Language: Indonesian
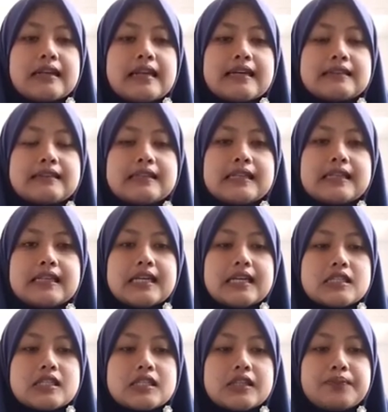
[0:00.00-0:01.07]
karakter
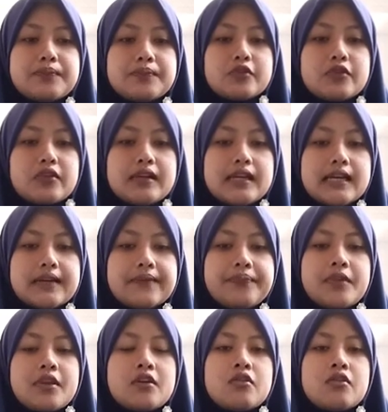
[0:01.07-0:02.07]
yang sempurna